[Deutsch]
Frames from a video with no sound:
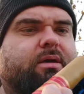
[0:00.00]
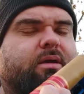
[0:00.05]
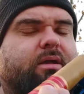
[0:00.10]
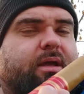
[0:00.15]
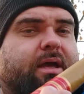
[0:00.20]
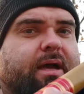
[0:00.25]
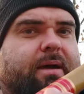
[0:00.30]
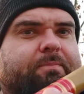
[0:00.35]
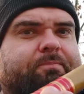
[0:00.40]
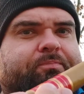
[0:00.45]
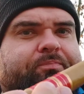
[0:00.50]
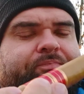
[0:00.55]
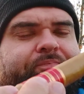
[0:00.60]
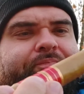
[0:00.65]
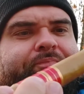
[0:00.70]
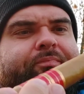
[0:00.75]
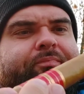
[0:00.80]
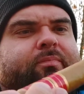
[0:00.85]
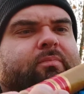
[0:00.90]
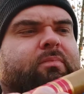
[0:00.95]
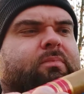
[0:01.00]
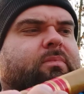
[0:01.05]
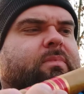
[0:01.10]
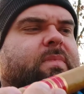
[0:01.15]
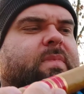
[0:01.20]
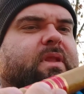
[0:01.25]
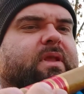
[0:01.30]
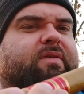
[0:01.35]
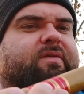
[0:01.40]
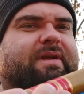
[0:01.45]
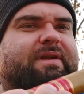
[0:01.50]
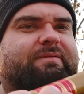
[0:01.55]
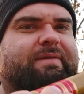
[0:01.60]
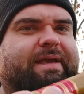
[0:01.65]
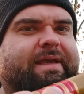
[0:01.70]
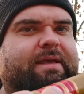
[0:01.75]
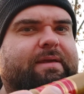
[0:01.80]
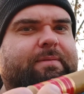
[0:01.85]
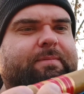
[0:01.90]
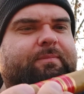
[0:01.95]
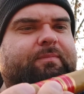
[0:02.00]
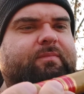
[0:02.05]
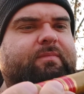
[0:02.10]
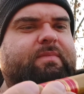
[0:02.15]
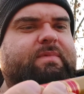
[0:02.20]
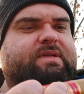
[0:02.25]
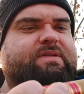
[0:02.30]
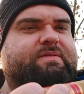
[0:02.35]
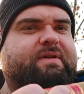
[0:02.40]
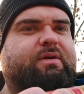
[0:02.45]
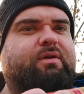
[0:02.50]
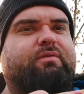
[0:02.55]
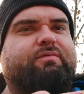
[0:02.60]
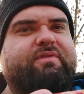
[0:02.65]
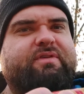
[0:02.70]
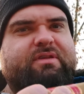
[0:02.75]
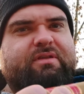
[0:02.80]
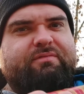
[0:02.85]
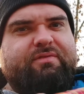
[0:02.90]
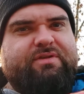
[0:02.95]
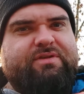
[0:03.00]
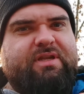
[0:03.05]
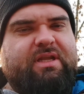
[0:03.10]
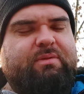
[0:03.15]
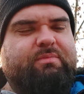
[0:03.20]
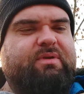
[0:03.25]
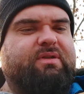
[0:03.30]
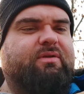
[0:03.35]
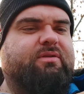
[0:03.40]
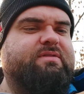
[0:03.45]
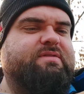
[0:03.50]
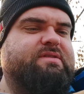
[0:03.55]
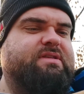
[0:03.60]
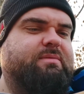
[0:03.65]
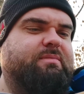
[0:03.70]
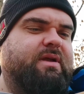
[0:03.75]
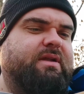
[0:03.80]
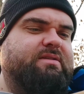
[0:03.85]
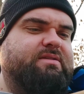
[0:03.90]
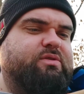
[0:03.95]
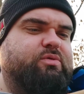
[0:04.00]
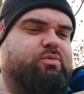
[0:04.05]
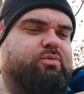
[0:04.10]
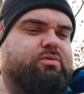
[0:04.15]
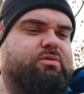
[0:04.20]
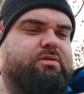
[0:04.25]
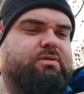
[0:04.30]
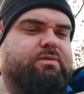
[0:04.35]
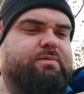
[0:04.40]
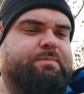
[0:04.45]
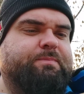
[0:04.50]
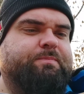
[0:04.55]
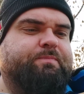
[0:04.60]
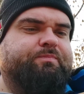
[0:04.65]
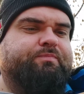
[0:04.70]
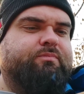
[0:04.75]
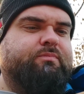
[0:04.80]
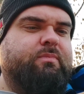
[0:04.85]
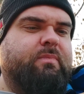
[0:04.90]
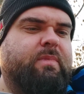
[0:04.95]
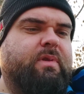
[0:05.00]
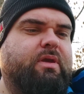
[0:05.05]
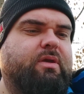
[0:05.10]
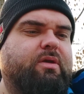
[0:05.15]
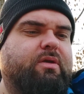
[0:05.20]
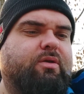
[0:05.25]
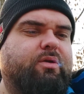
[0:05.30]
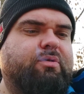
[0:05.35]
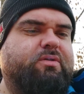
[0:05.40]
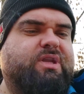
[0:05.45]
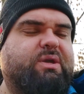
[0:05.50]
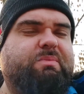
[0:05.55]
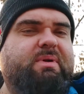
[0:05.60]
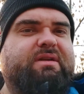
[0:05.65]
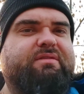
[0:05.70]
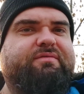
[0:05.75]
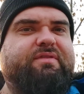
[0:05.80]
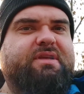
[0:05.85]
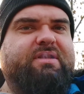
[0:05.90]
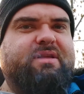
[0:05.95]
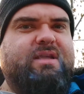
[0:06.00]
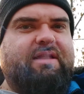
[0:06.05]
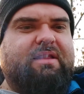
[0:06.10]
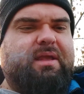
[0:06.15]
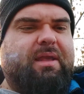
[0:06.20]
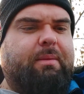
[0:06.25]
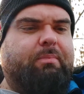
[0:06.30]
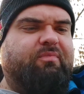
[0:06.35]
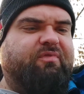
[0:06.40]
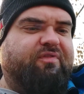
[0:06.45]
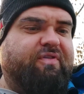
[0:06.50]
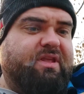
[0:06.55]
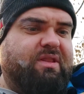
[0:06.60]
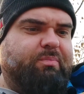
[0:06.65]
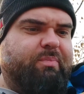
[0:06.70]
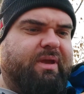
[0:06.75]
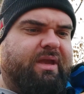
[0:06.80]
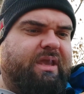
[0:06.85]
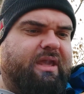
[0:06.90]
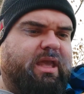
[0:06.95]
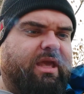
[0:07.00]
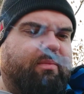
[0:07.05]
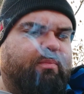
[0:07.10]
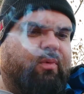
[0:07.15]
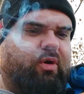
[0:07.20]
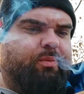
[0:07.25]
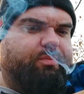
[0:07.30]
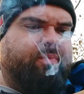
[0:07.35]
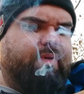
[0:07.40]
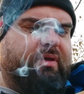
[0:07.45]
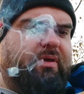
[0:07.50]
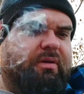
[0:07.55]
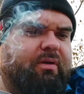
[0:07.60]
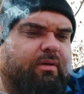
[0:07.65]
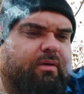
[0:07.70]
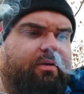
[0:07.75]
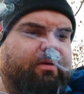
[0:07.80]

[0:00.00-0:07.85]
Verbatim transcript: Ja, ist halt weg. Deswegen hoffe ich, ihr versteht mich trotzdem ganz gut. Könnt ihr mal ein Feedback, geben, ob ihr